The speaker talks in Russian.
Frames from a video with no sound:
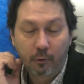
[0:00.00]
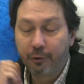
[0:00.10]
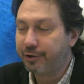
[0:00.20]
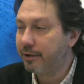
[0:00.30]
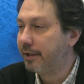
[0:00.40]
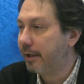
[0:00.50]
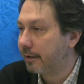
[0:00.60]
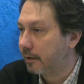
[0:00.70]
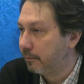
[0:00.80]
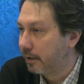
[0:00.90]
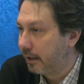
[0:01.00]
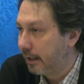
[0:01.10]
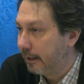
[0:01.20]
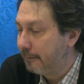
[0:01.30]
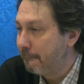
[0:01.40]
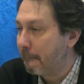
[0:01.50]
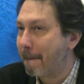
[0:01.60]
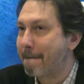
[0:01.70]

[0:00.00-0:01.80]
очень интересным материалом.